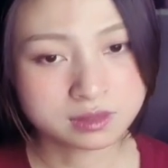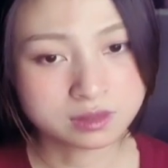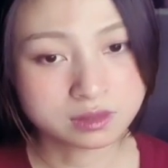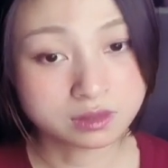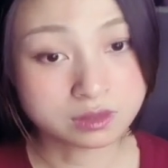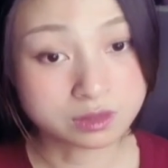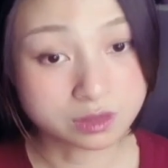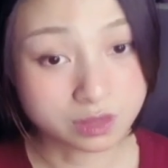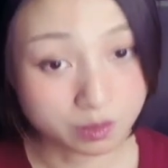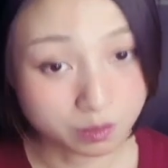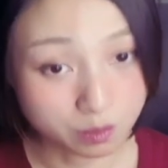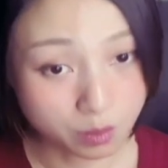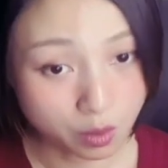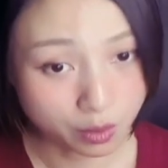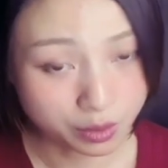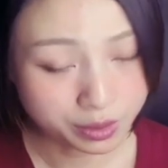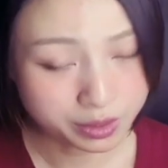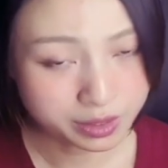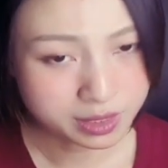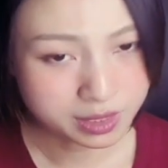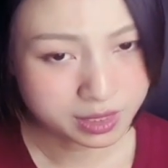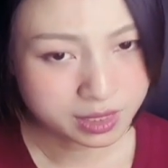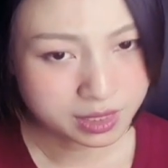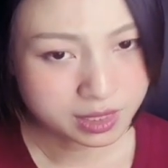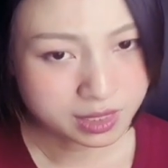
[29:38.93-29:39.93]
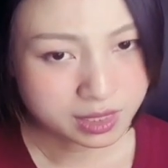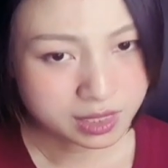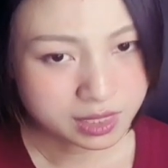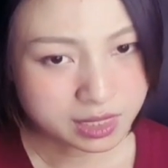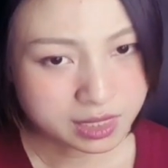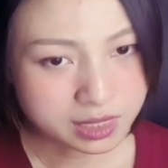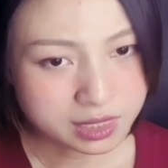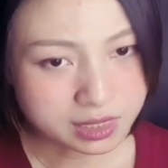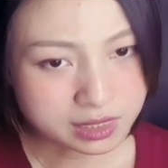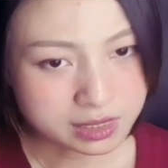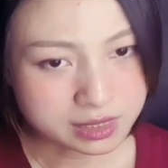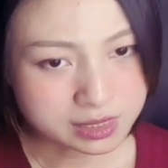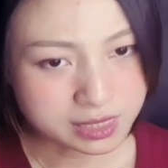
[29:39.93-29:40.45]
tiền bối
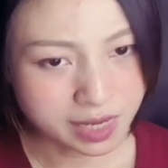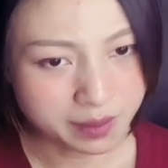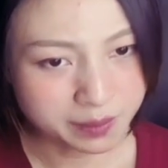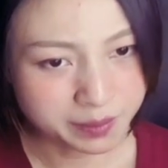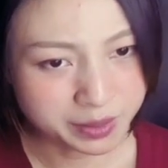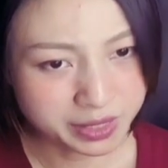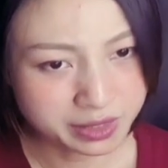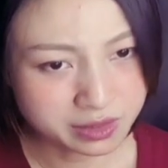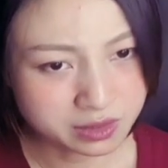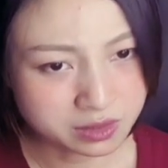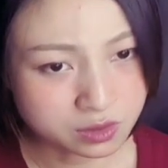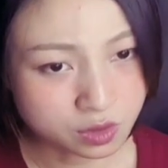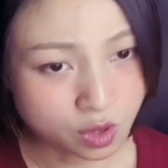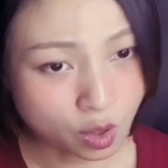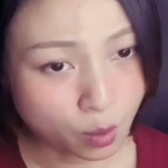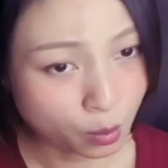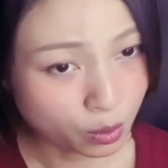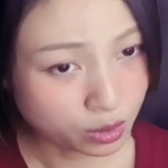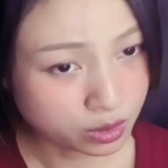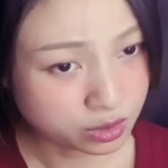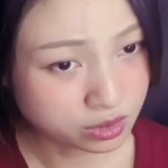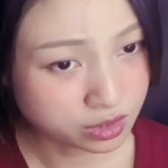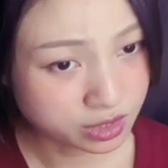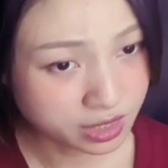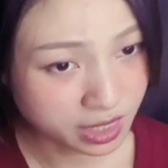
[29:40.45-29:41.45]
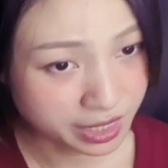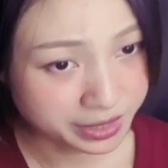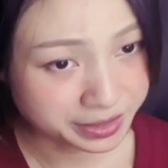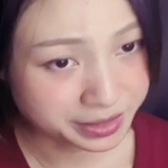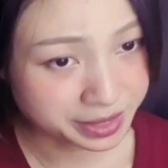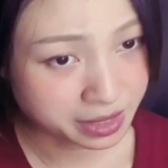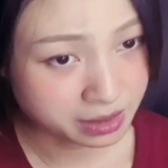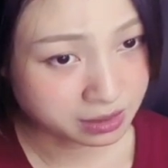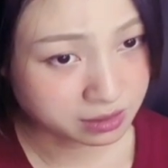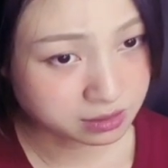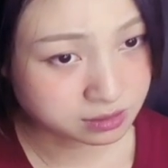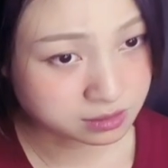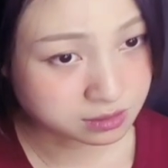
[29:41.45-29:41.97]
ta biết có một nơi khả
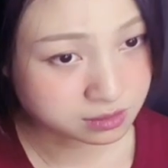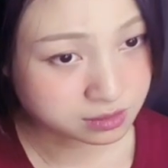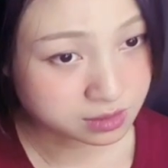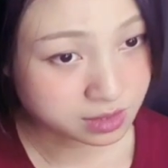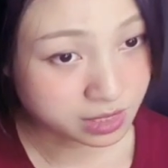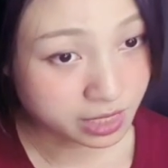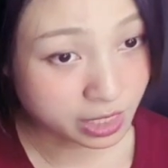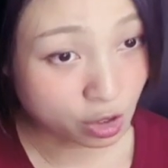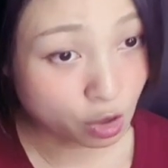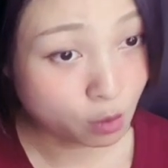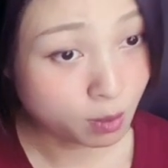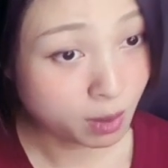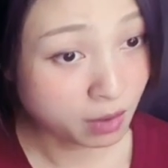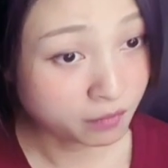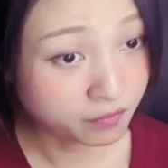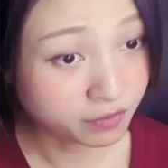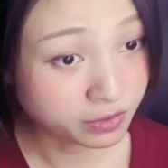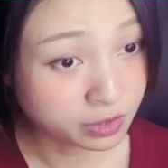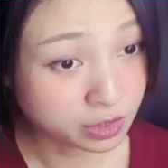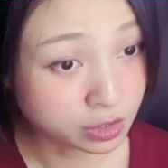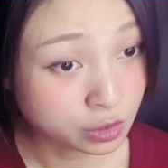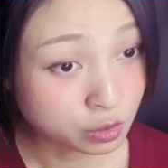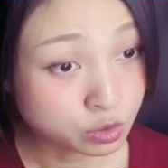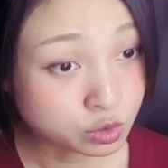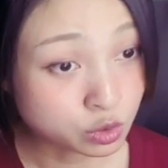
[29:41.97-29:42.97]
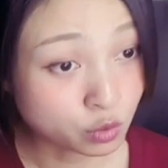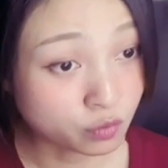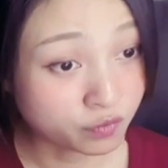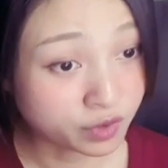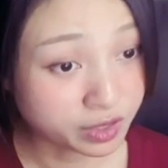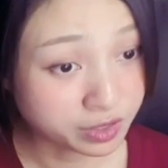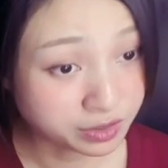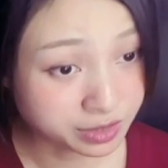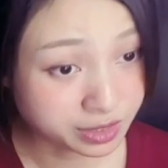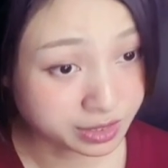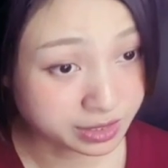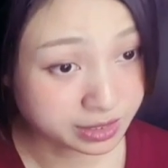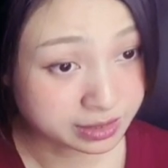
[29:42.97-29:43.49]
năng lại có bảo vật hữu dụng với
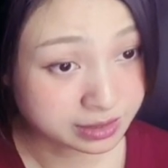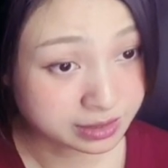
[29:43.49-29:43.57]
ngươi